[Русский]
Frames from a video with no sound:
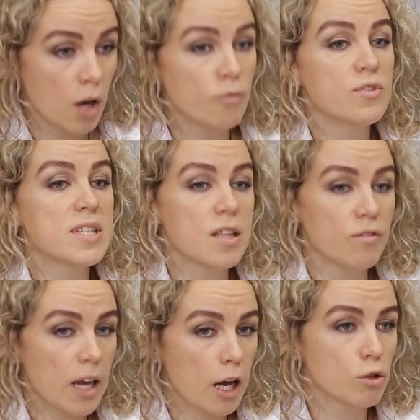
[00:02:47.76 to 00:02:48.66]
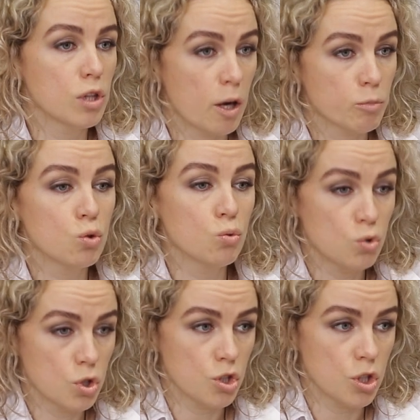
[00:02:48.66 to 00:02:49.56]
выставляют нам
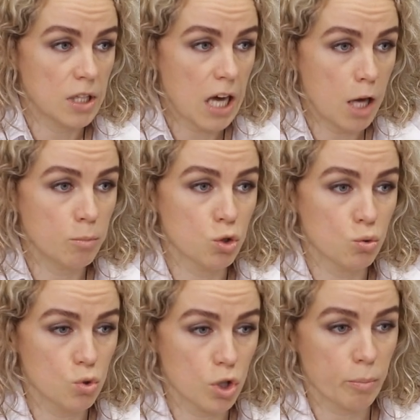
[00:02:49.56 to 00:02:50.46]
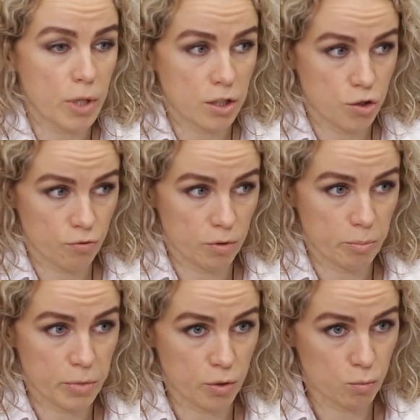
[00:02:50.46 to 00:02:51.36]
тут же, считаем и тут же
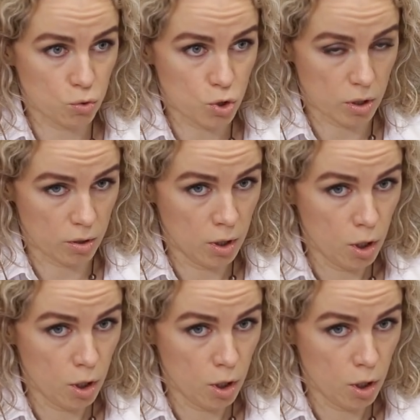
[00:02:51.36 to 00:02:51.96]
оплачиваем, потому что